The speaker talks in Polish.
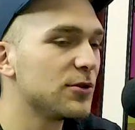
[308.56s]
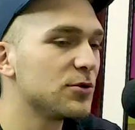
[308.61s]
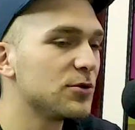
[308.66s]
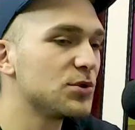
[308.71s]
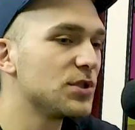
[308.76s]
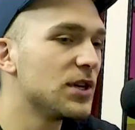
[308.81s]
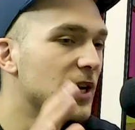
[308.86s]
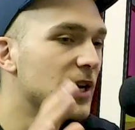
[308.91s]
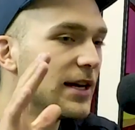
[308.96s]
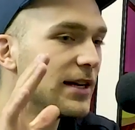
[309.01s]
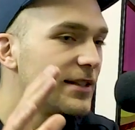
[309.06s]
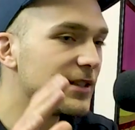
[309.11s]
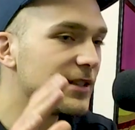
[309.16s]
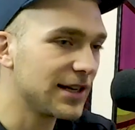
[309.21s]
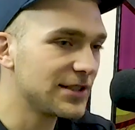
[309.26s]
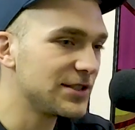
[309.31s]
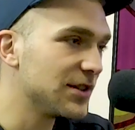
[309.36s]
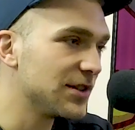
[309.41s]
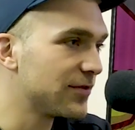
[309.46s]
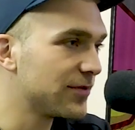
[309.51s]
już
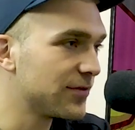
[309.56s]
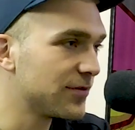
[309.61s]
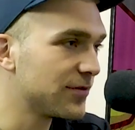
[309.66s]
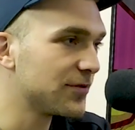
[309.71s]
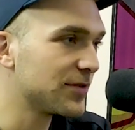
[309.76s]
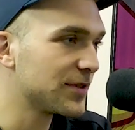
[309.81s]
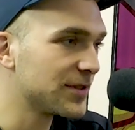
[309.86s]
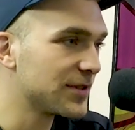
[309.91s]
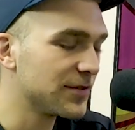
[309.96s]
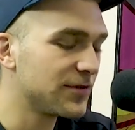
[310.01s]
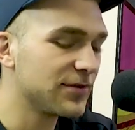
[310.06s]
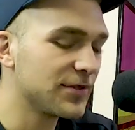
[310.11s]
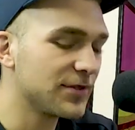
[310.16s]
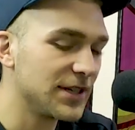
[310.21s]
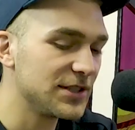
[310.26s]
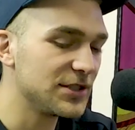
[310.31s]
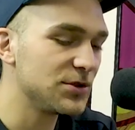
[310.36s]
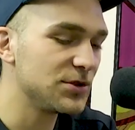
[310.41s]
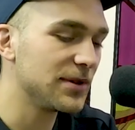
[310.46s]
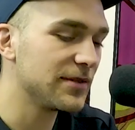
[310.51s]
tak się
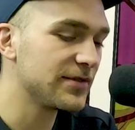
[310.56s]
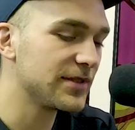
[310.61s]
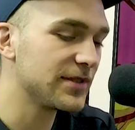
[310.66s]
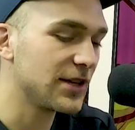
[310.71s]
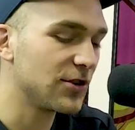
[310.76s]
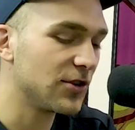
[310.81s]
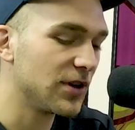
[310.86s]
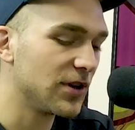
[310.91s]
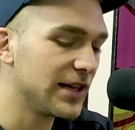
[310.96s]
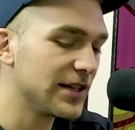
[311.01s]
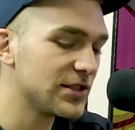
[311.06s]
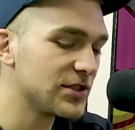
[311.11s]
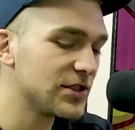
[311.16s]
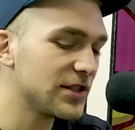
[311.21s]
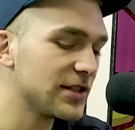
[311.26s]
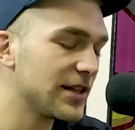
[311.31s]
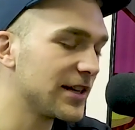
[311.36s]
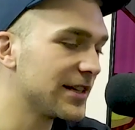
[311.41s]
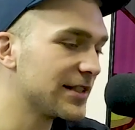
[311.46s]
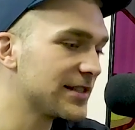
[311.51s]
wkręciłem w tę rolę, że
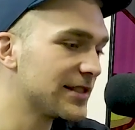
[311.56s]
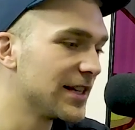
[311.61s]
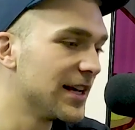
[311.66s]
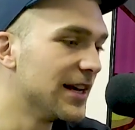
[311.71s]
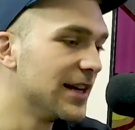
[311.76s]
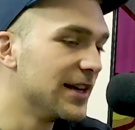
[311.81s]
teraz